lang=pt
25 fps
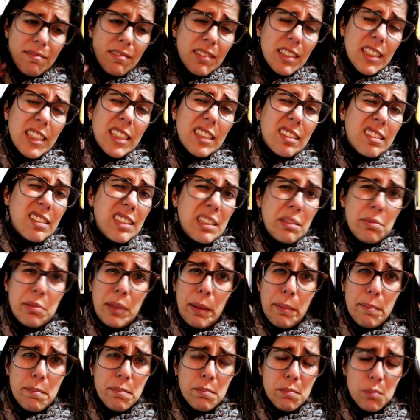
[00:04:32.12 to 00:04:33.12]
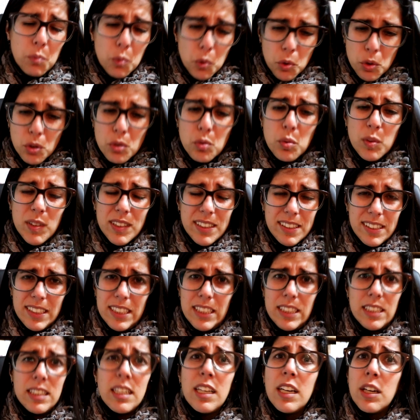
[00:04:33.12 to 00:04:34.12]
Esse livro é muito
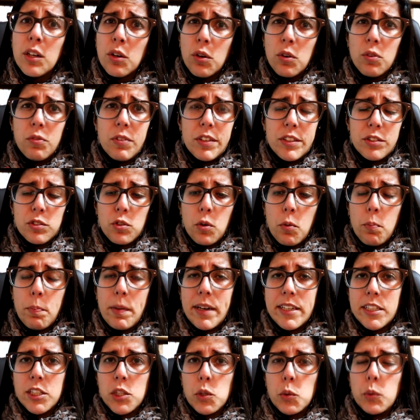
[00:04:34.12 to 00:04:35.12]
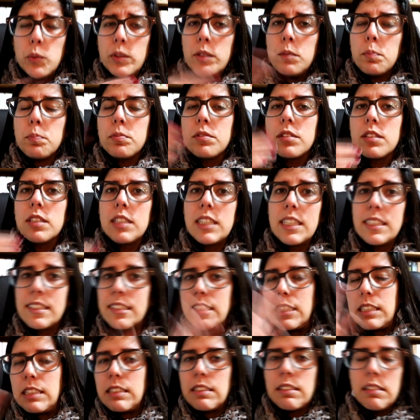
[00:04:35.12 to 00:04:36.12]
assim. Confesso que houve partes que eu ups, li
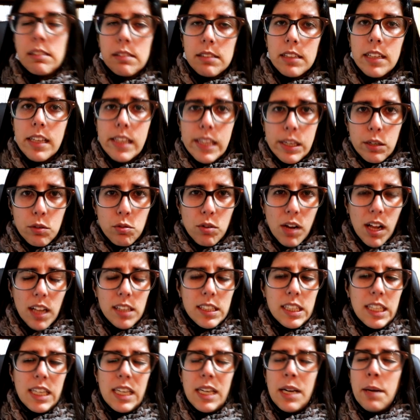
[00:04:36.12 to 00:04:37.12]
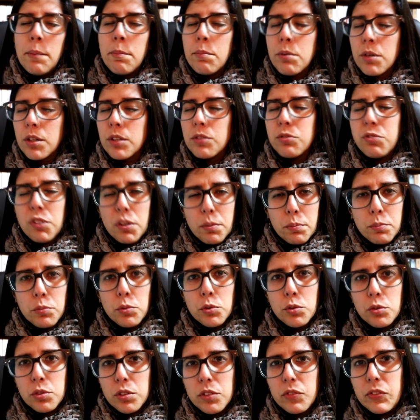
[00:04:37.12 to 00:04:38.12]
assim na diagonal, porque foi
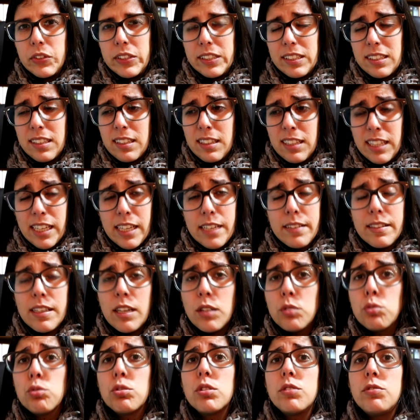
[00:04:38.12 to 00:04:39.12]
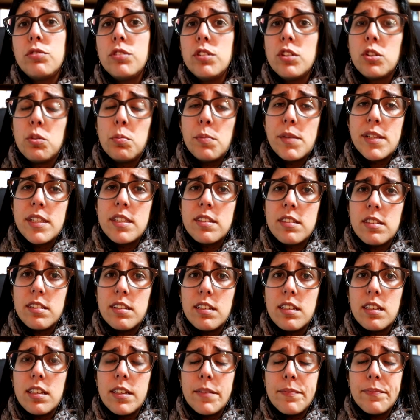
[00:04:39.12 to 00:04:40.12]
muito difícil de ler. Na altura foi a
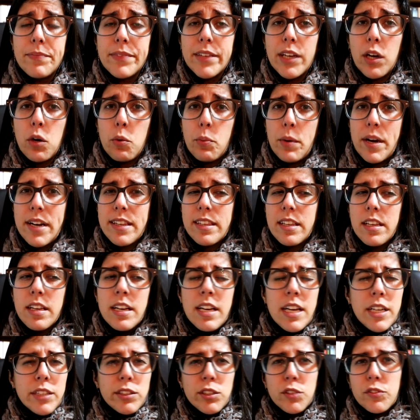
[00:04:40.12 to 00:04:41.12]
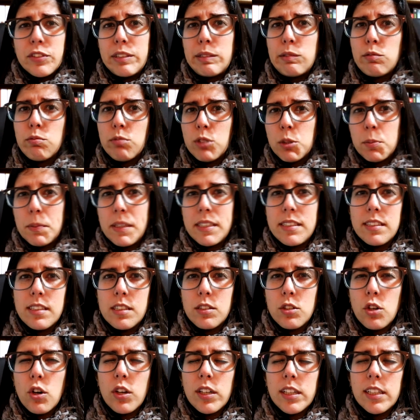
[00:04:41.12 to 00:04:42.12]
recomendação da, da Roberta. Nós fizemos uma espécie
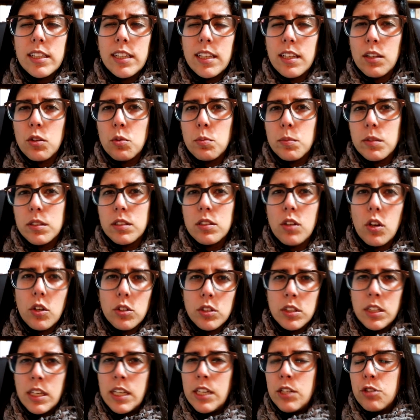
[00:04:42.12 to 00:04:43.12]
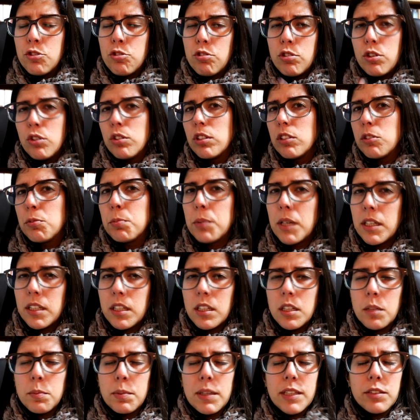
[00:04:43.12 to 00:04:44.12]
de troca, cada uma de nós escolhia um livro
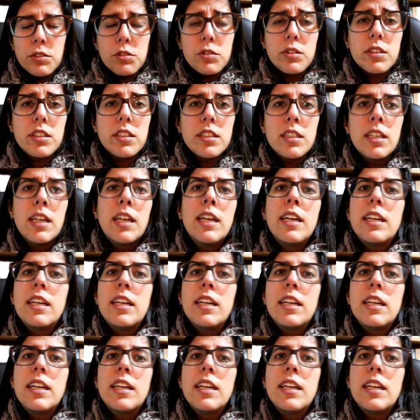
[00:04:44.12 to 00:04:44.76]
para, para as outras